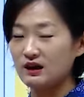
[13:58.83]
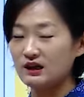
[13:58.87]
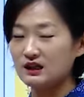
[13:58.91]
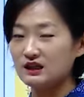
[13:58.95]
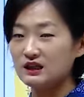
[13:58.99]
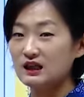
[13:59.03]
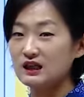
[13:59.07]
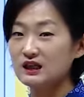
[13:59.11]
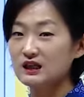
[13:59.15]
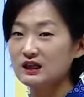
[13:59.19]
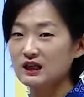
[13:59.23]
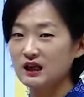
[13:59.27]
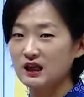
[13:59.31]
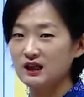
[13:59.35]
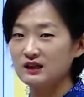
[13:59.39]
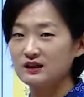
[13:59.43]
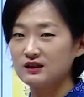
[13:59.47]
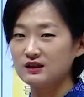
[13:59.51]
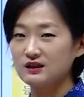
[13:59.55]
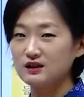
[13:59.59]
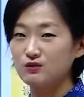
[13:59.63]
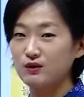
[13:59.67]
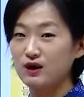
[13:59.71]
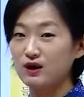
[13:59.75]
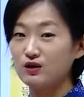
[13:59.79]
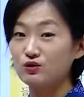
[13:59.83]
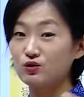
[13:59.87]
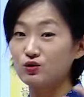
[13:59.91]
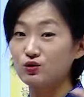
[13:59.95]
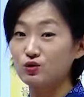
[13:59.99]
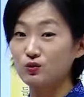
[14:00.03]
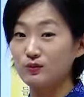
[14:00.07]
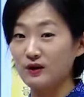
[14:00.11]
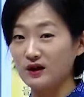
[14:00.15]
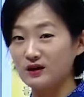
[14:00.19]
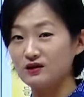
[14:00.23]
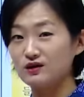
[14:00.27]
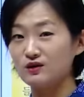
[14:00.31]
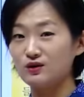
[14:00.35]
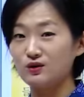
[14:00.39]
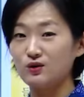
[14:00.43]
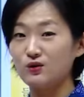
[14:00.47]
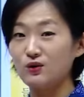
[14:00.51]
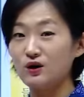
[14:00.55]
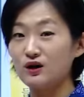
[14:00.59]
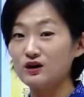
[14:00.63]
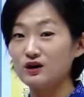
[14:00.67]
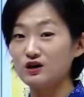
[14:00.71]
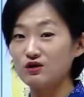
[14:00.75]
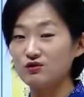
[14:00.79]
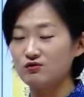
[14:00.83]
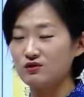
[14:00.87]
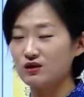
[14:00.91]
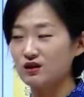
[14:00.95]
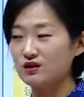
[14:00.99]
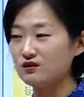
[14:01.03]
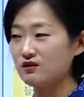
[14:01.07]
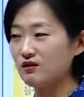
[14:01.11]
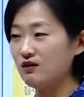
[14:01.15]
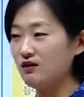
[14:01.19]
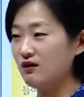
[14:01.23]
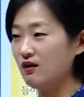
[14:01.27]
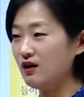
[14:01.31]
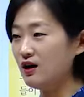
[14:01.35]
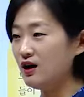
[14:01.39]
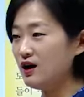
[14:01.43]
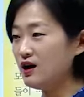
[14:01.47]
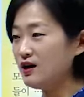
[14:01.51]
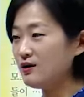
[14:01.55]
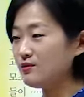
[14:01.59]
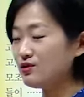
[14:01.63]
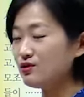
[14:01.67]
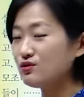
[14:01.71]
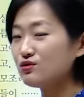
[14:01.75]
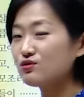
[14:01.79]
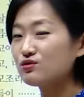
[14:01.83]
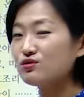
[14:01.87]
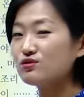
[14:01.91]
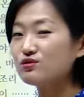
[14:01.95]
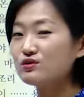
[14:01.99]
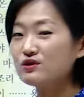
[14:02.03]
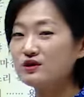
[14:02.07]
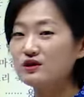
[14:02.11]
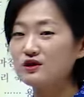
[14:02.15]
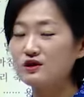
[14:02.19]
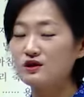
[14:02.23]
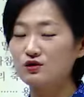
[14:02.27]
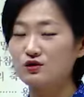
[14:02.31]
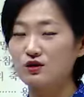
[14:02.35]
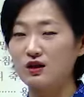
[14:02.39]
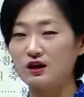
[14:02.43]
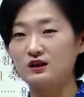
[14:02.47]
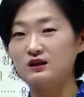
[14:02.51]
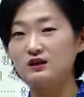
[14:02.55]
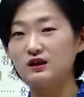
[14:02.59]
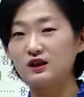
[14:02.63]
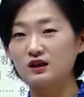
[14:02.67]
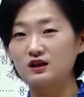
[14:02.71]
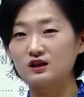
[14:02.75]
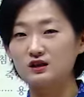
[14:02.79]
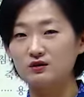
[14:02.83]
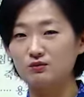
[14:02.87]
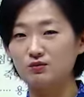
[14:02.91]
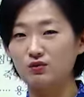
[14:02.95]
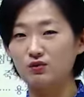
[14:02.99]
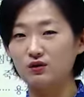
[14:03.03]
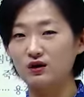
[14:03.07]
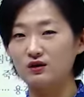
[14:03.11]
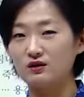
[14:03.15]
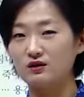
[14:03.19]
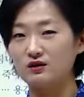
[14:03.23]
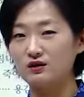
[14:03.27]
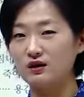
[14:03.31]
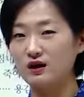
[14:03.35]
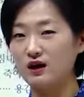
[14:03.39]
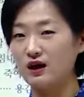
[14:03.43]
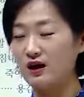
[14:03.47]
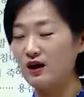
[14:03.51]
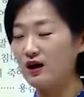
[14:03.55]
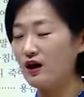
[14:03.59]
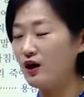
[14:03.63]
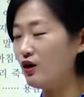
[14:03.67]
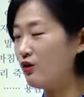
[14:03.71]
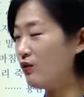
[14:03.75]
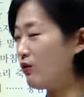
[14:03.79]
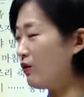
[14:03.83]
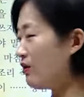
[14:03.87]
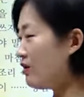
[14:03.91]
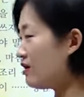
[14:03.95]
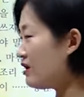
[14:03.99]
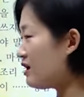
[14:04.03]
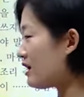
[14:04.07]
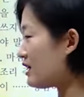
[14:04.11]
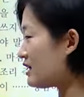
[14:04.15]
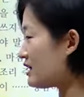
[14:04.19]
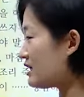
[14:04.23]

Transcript: 자기 아들을 왕으로 또 만들고 하기 위해서 풍수지리를 굉장히 신봉했는데 원래